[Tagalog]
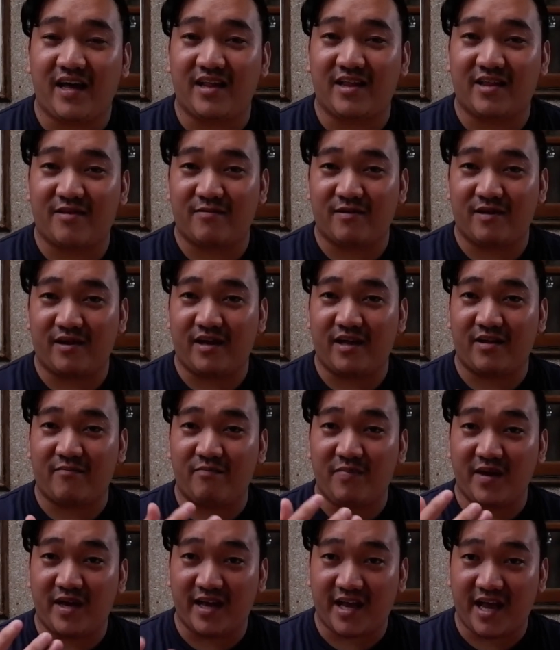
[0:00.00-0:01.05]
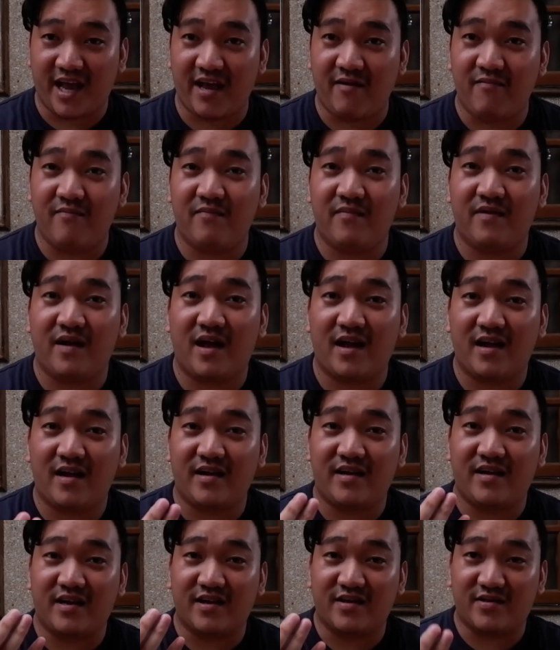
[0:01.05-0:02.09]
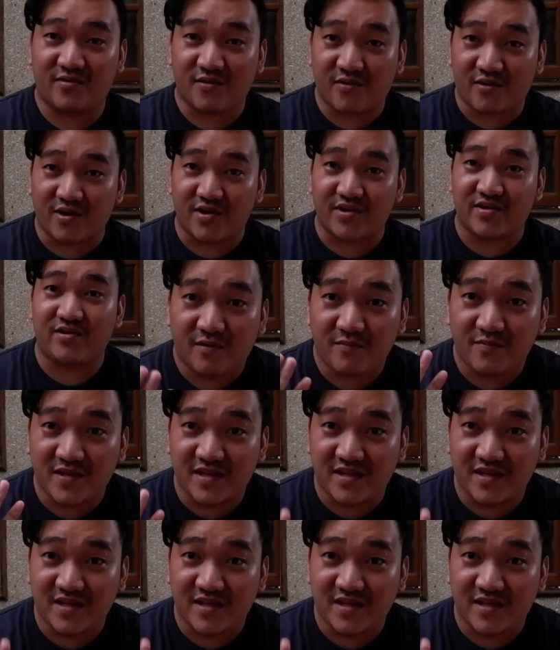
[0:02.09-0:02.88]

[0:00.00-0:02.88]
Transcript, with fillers: It's, it became the source of